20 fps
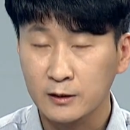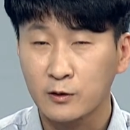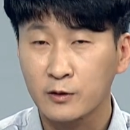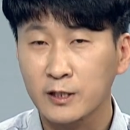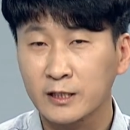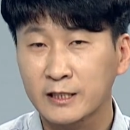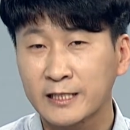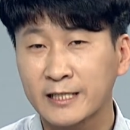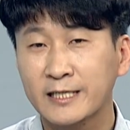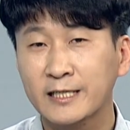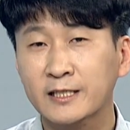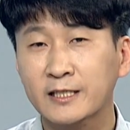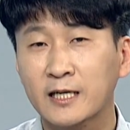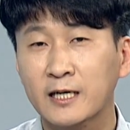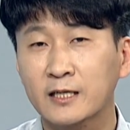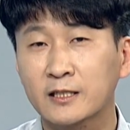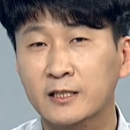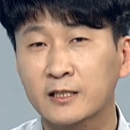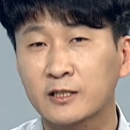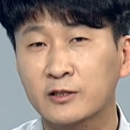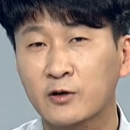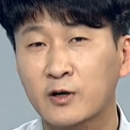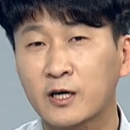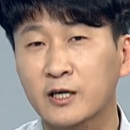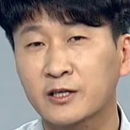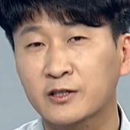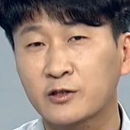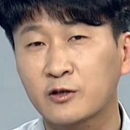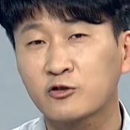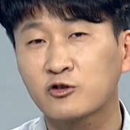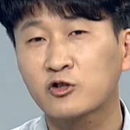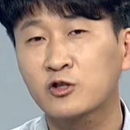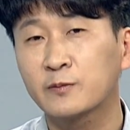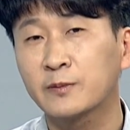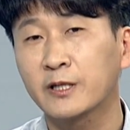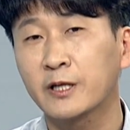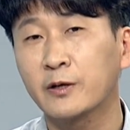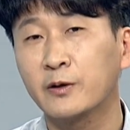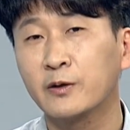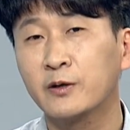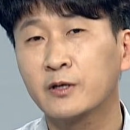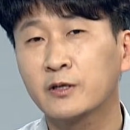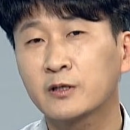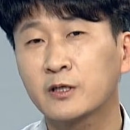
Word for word: 거기에 지식사항들을 정확히 써주시면 돼요.